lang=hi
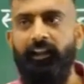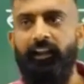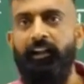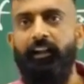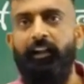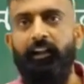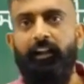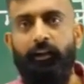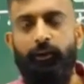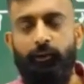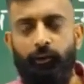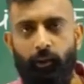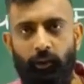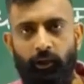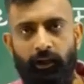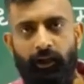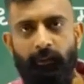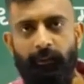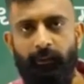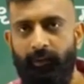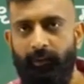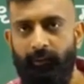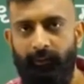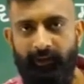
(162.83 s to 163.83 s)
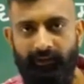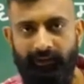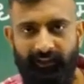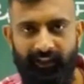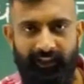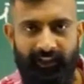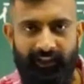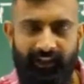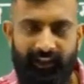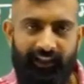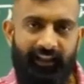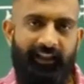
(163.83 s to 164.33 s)
सुनने पर भाषण
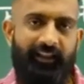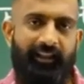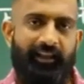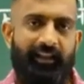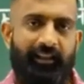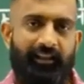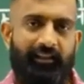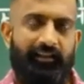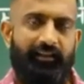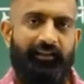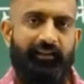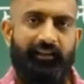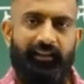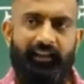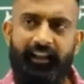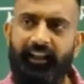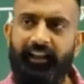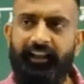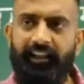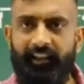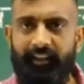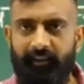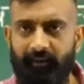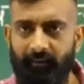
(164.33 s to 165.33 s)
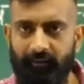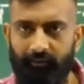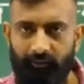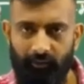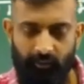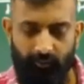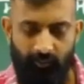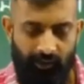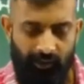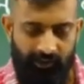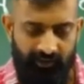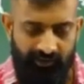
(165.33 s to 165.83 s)
दिया था नहीं नहीं वो
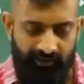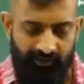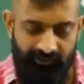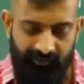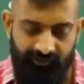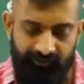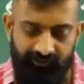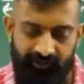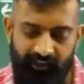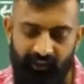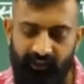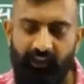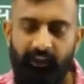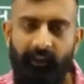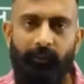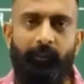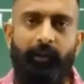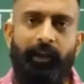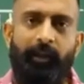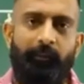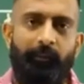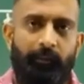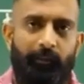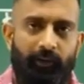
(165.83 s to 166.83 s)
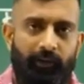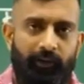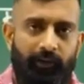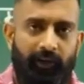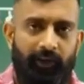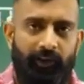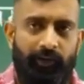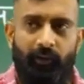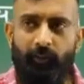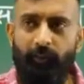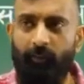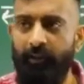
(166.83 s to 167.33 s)
भारतीय संस्कृति के बारे में बोल रहे थे वो
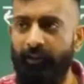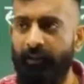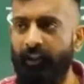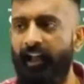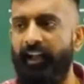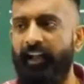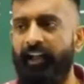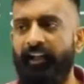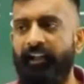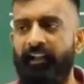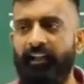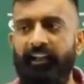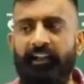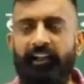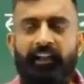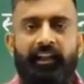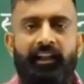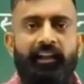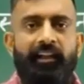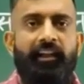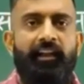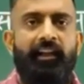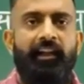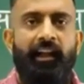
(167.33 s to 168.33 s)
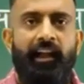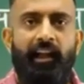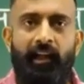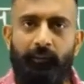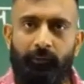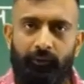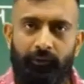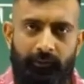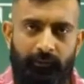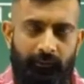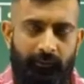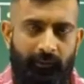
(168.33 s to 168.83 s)
बता रहे थे कि हम उस
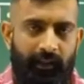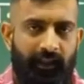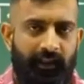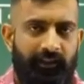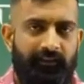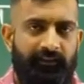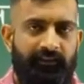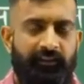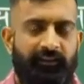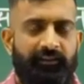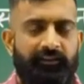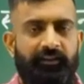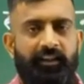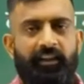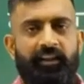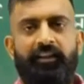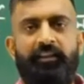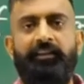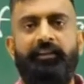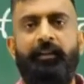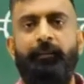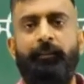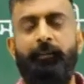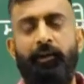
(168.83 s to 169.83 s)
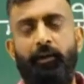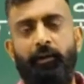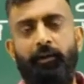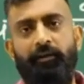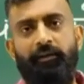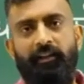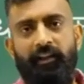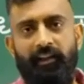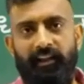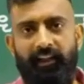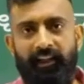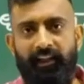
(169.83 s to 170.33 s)
महान संस्कृति से बिलोंग
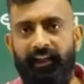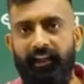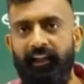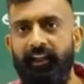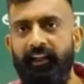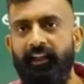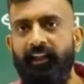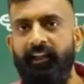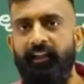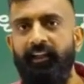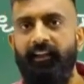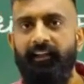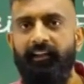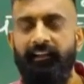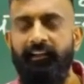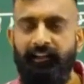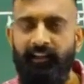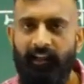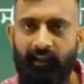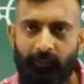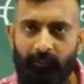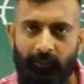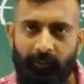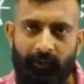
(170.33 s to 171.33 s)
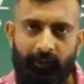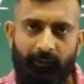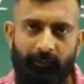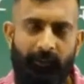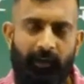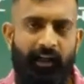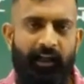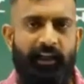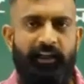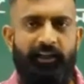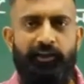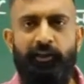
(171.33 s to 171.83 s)
करते हैं जहां पर बाहर
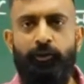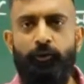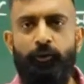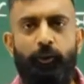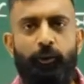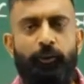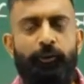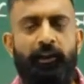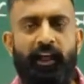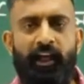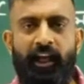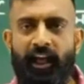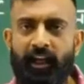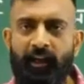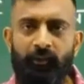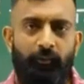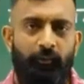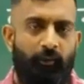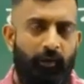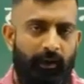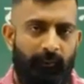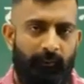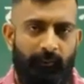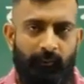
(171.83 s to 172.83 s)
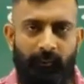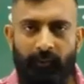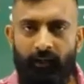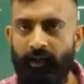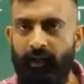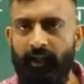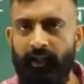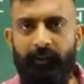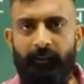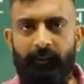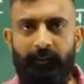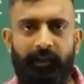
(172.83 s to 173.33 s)
से जो भी आया वो हम पर आके
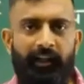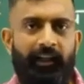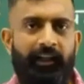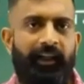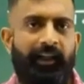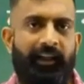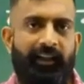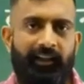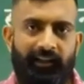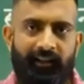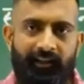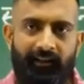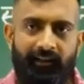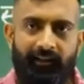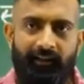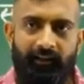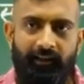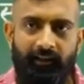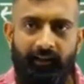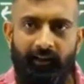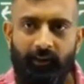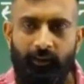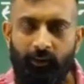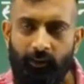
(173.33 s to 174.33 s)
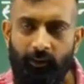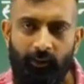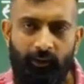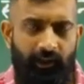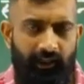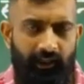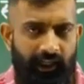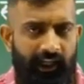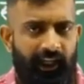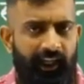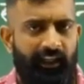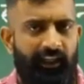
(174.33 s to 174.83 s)
मिल गया था उन्होंने कहा
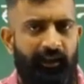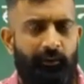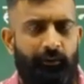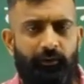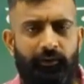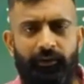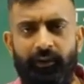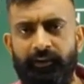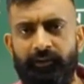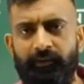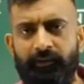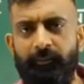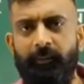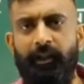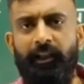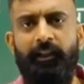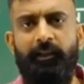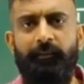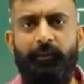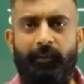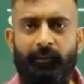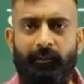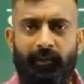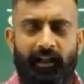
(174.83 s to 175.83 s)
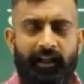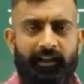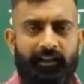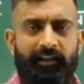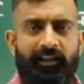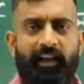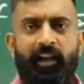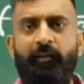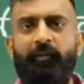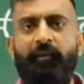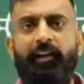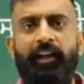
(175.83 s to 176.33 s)
कि मुझे इस बात पर बड़ा गर्व
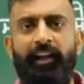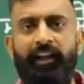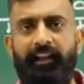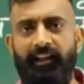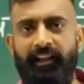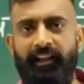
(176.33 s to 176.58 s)
है कि